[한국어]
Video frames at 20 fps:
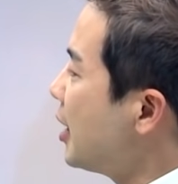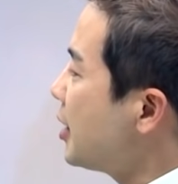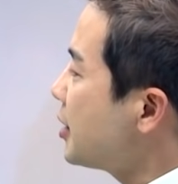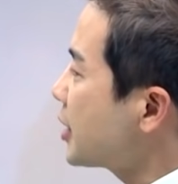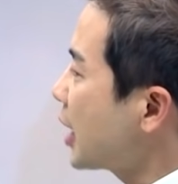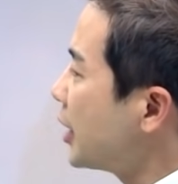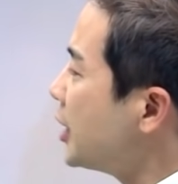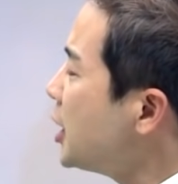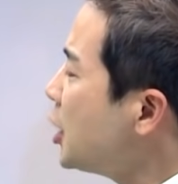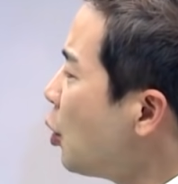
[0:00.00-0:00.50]

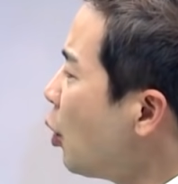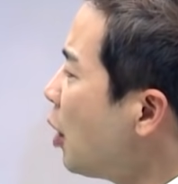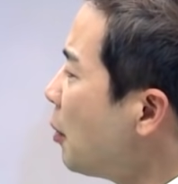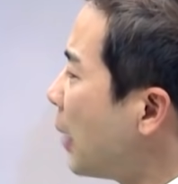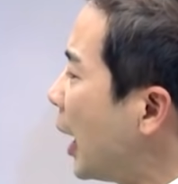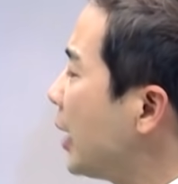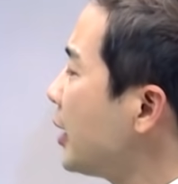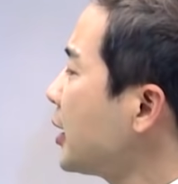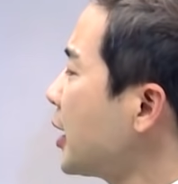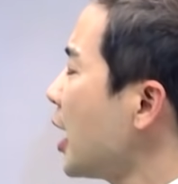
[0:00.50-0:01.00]
자 2월
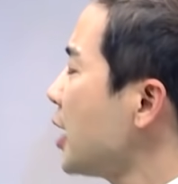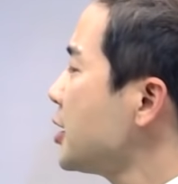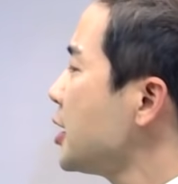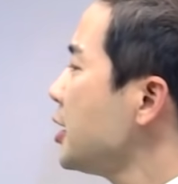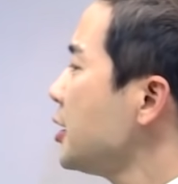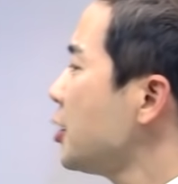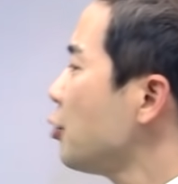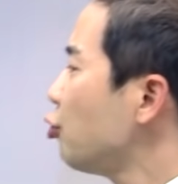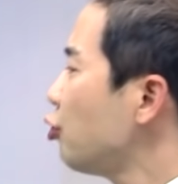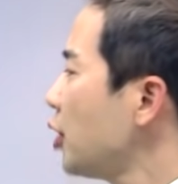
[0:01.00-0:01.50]
말까지
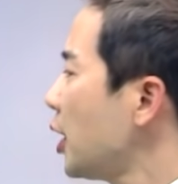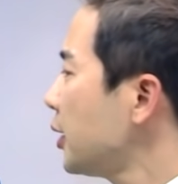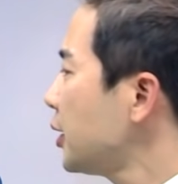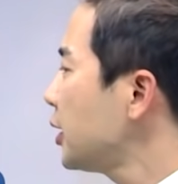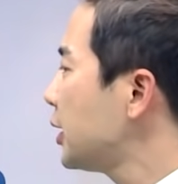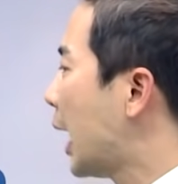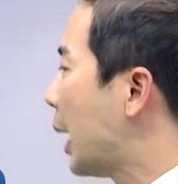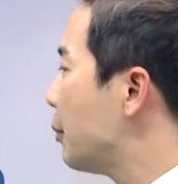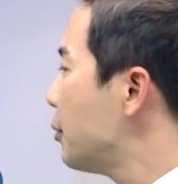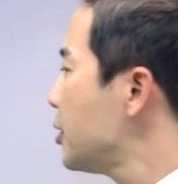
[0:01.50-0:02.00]
이제
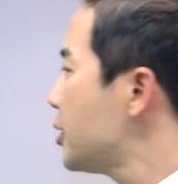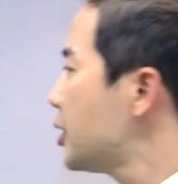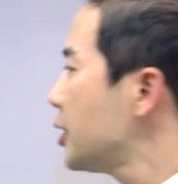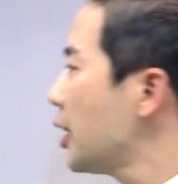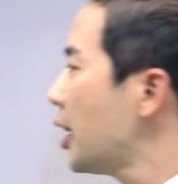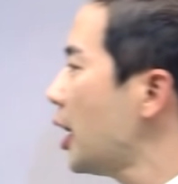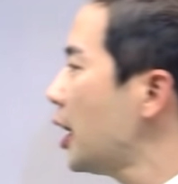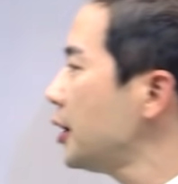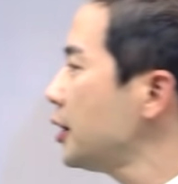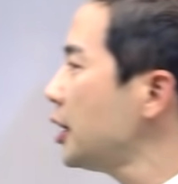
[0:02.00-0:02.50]
우리한테 남은
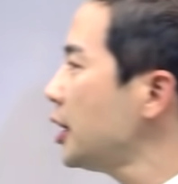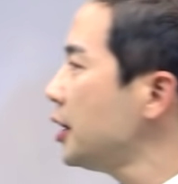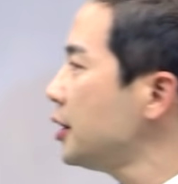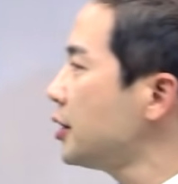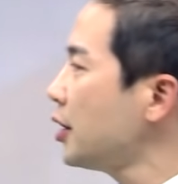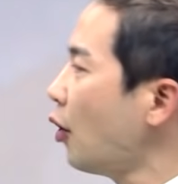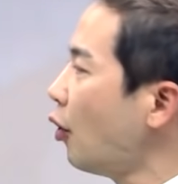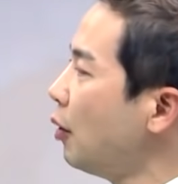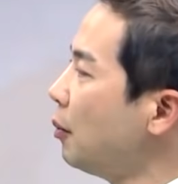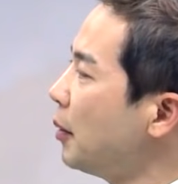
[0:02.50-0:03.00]
시간이
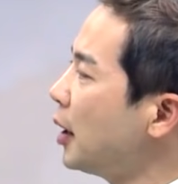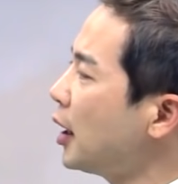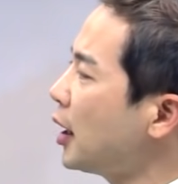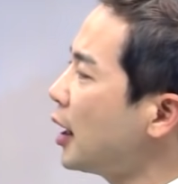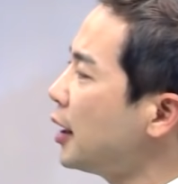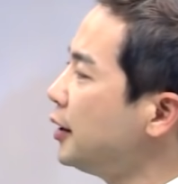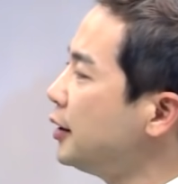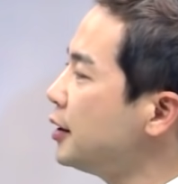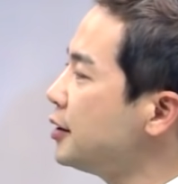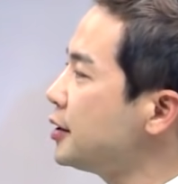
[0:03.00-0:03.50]
이제
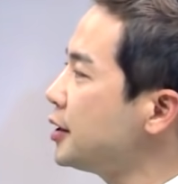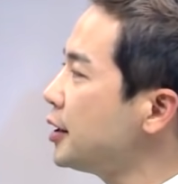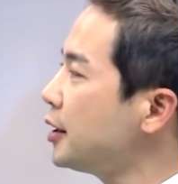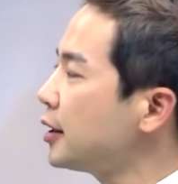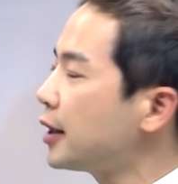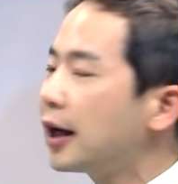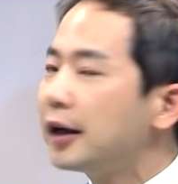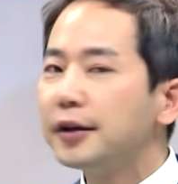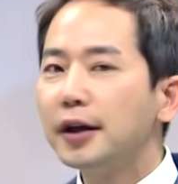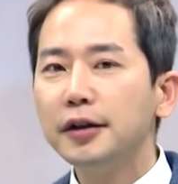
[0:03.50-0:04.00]
얼마나
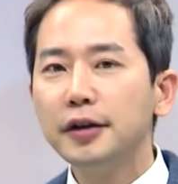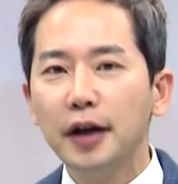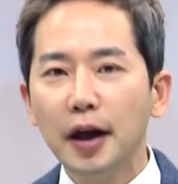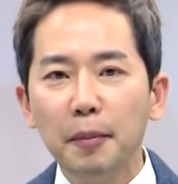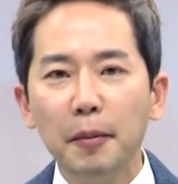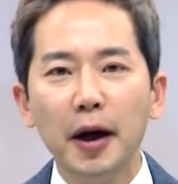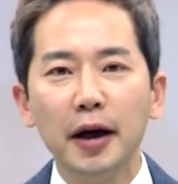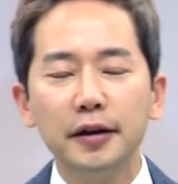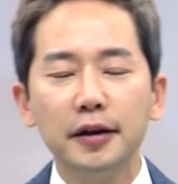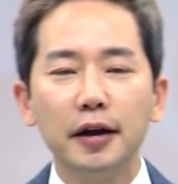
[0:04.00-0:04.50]
있는지를 계산을
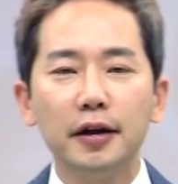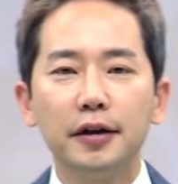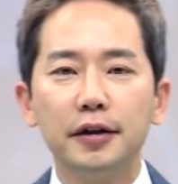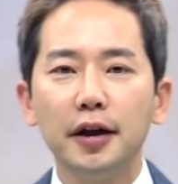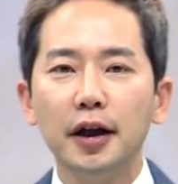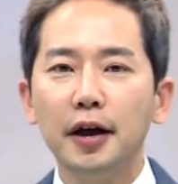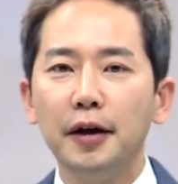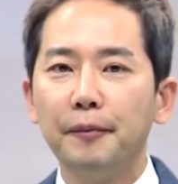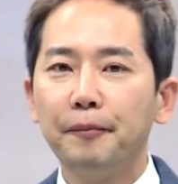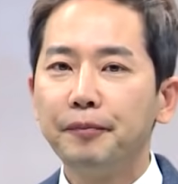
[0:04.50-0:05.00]
해봐야
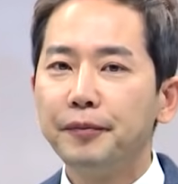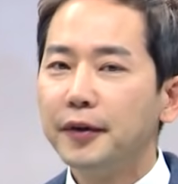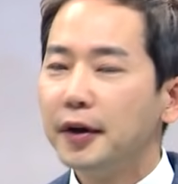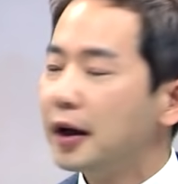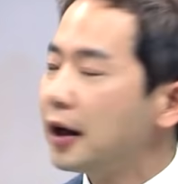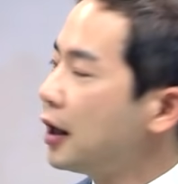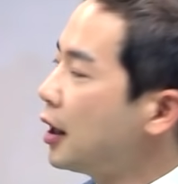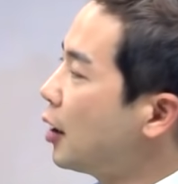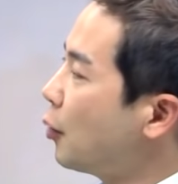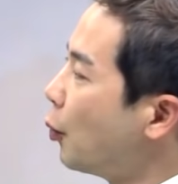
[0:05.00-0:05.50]
되는데
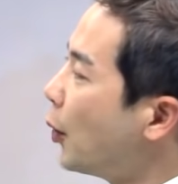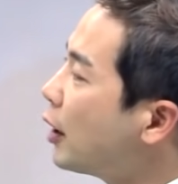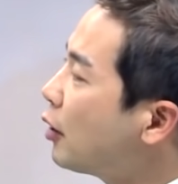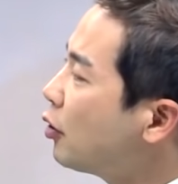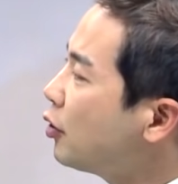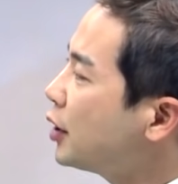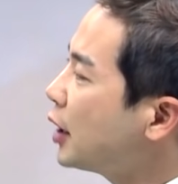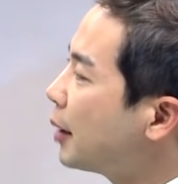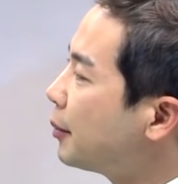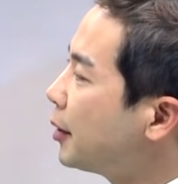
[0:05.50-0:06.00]
왜
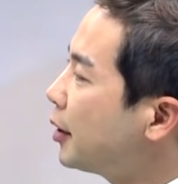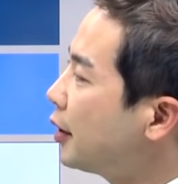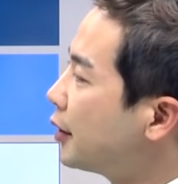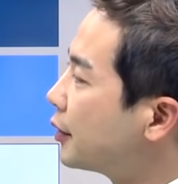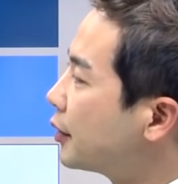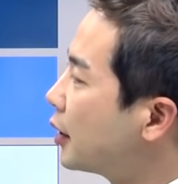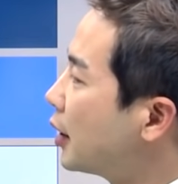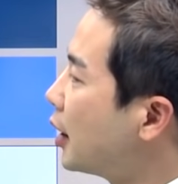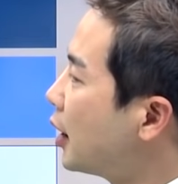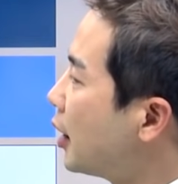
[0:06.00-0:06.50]

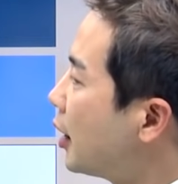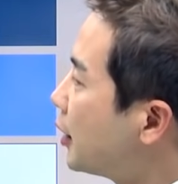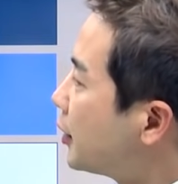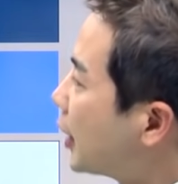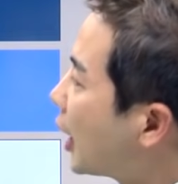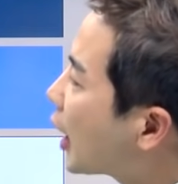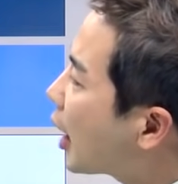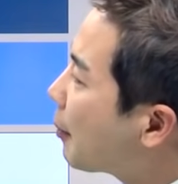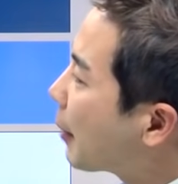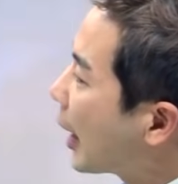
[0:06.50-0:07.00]
그러냐면
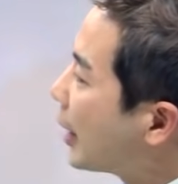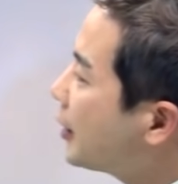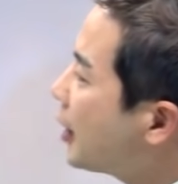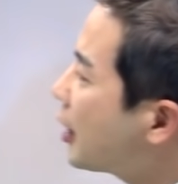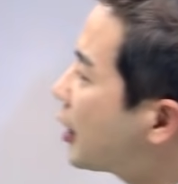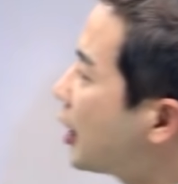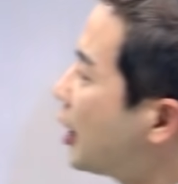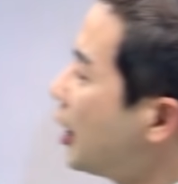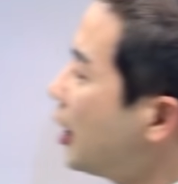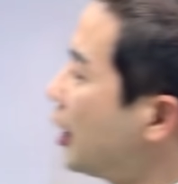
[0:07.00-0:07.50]
내가
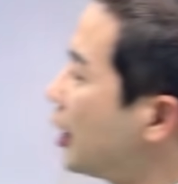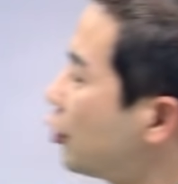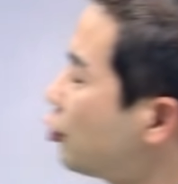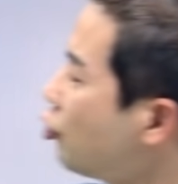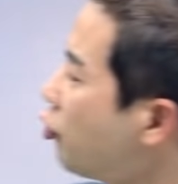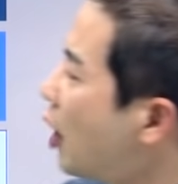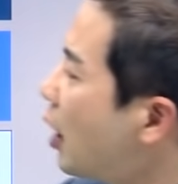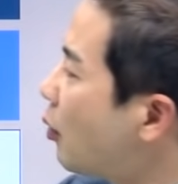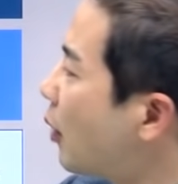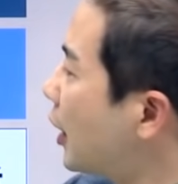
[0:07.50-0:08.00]
만약에
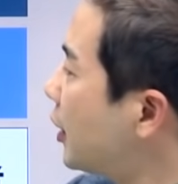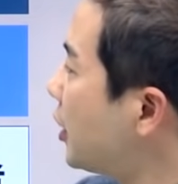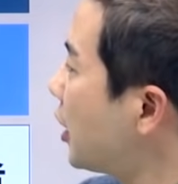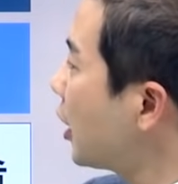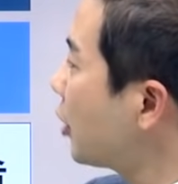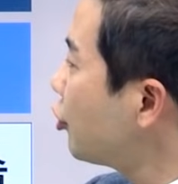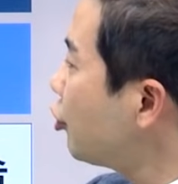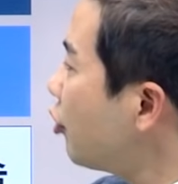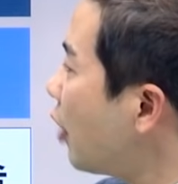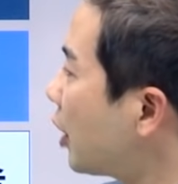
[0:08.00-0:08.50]
수학
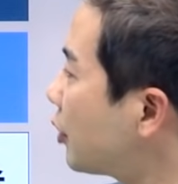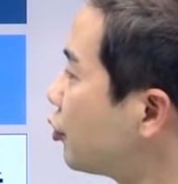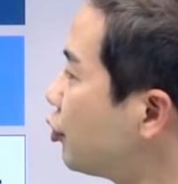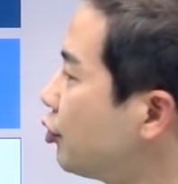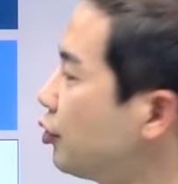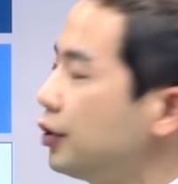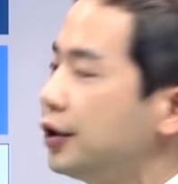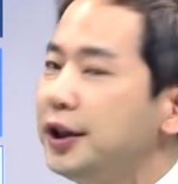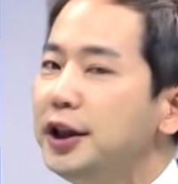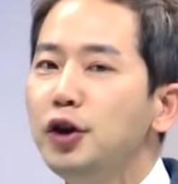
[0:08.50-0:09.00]
1이랑 수학
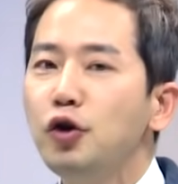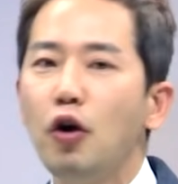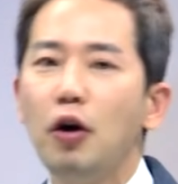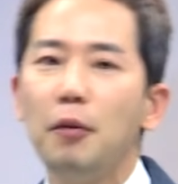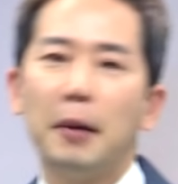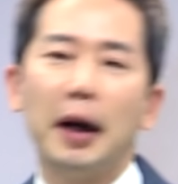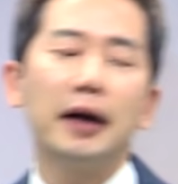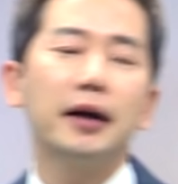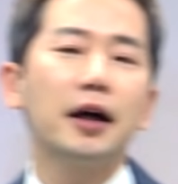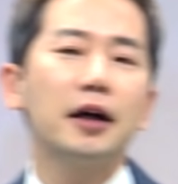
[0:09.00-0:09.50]
2를 2월
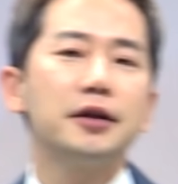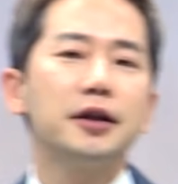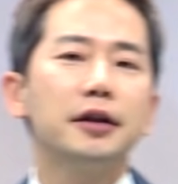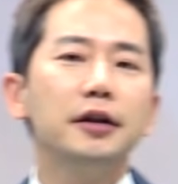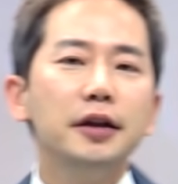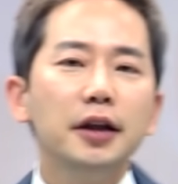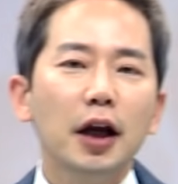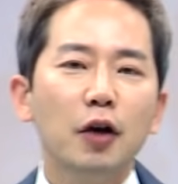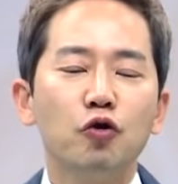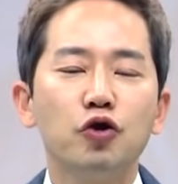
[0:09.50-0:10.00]
말까지
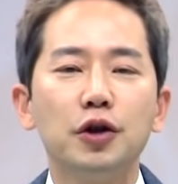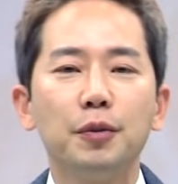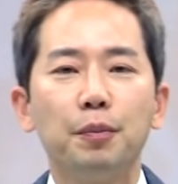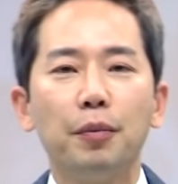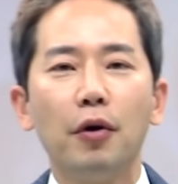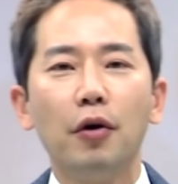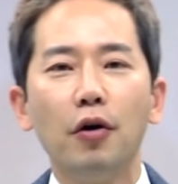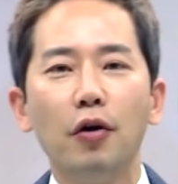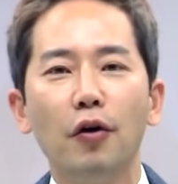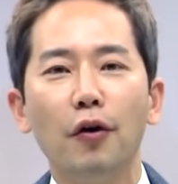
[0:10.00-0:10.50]
끝내고
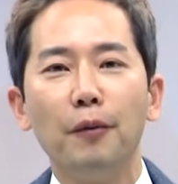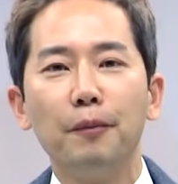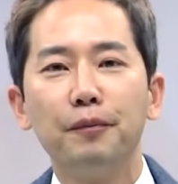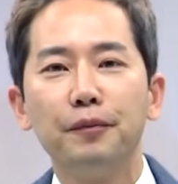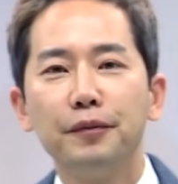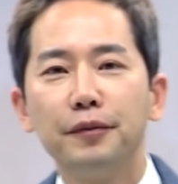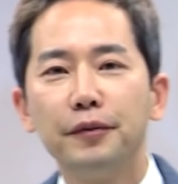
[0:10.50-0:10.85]
싶어